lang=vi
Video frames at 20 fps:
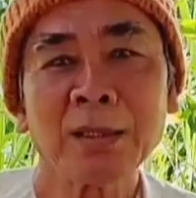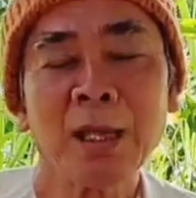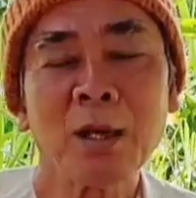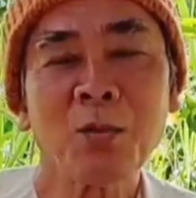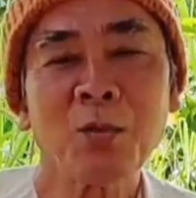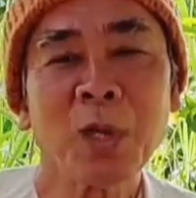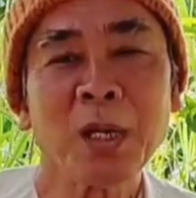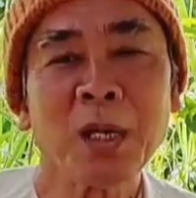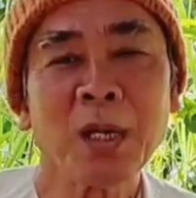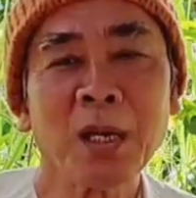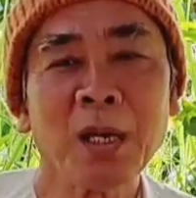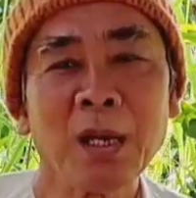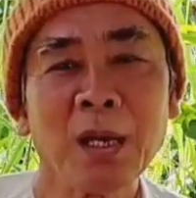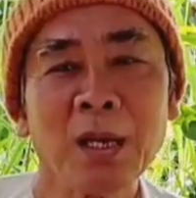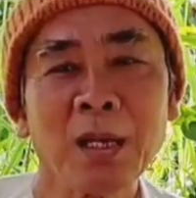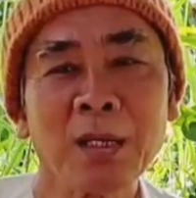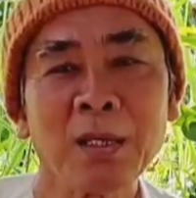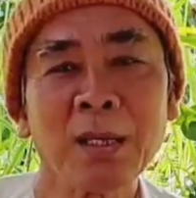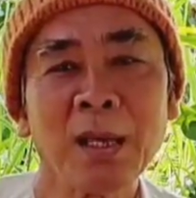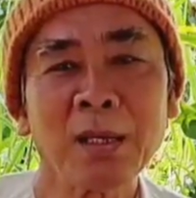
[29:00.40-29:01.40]
tại sao mình
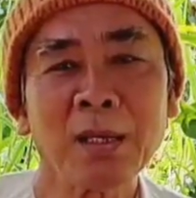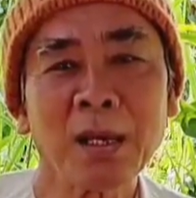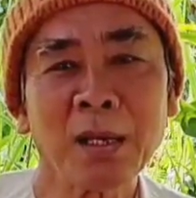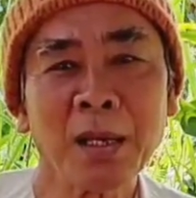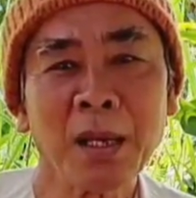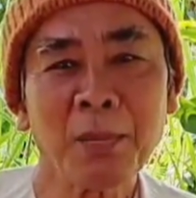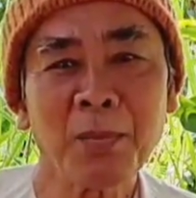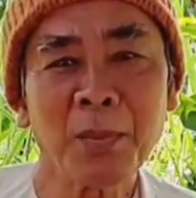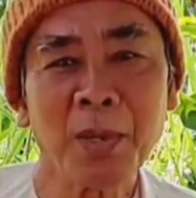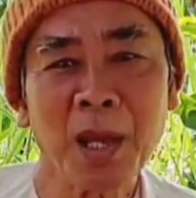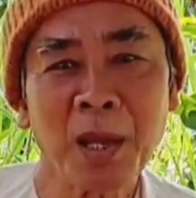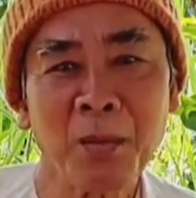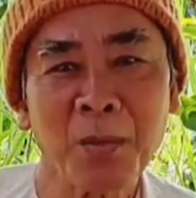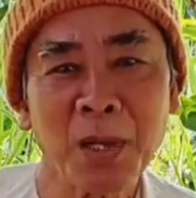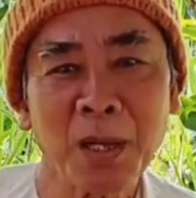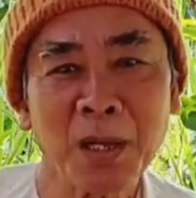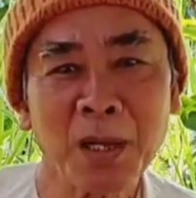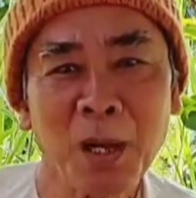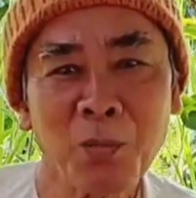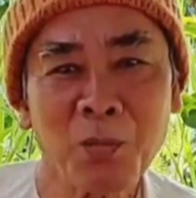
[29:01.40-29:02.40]
à, chết cái kiếp này
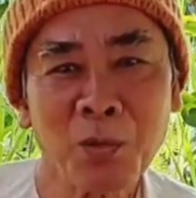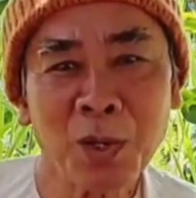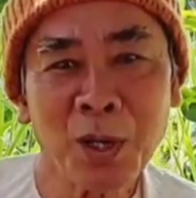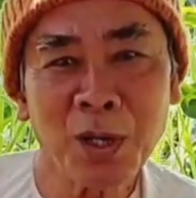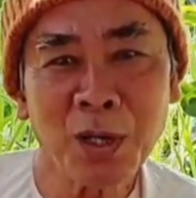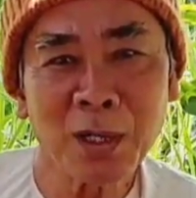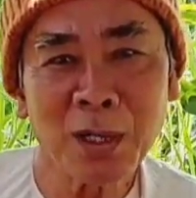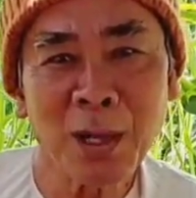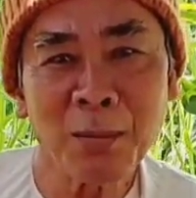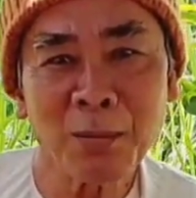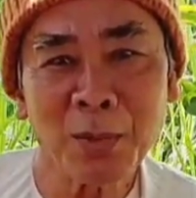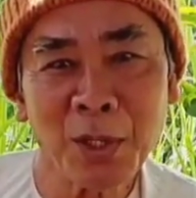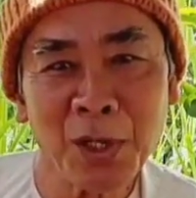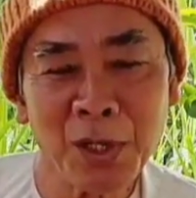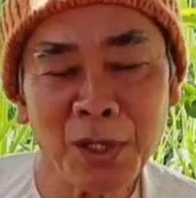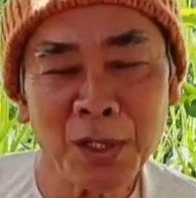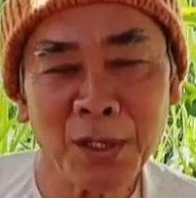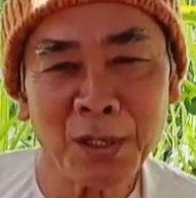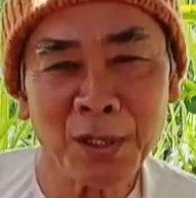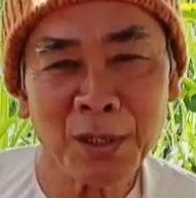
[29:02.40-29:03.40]
mình không được làm
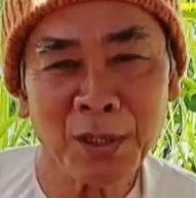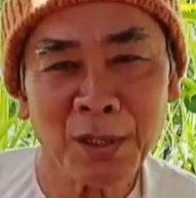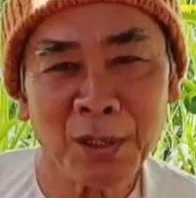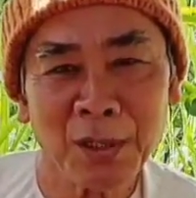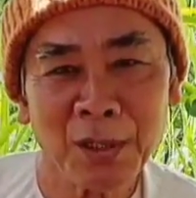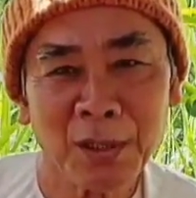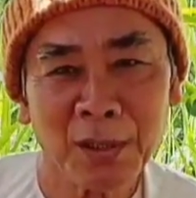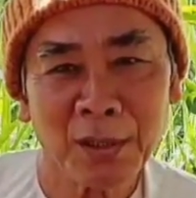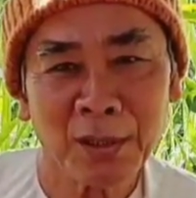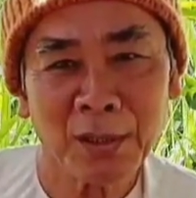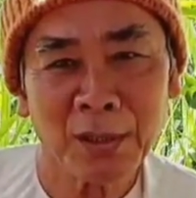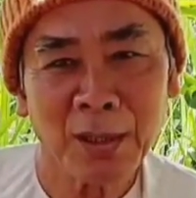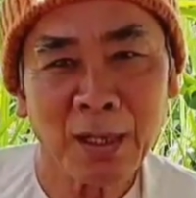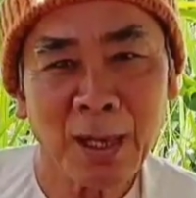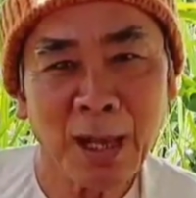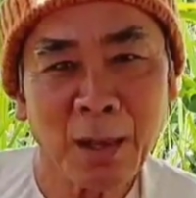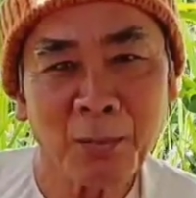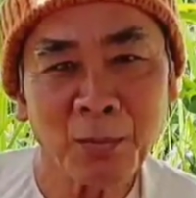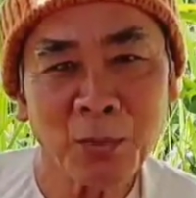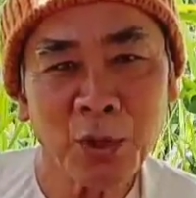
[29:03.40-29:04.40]
người
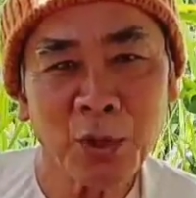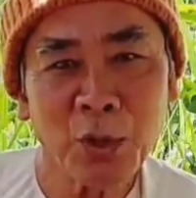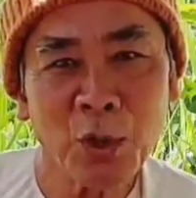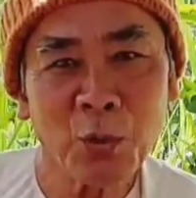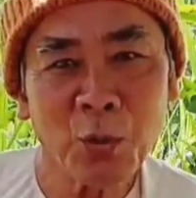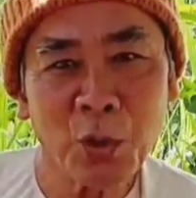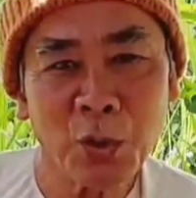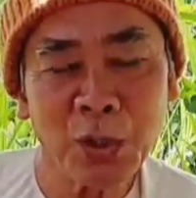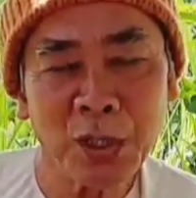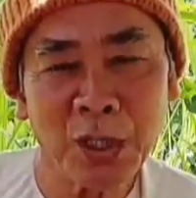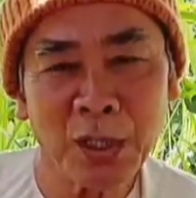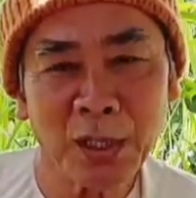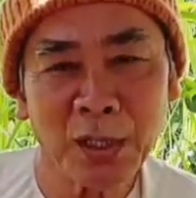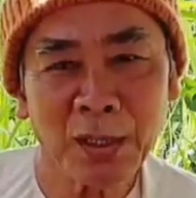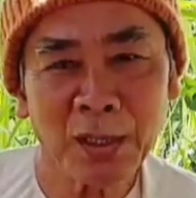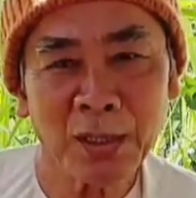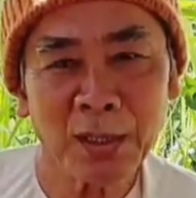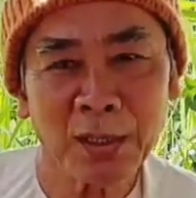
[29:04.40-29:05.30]
làm cho bụi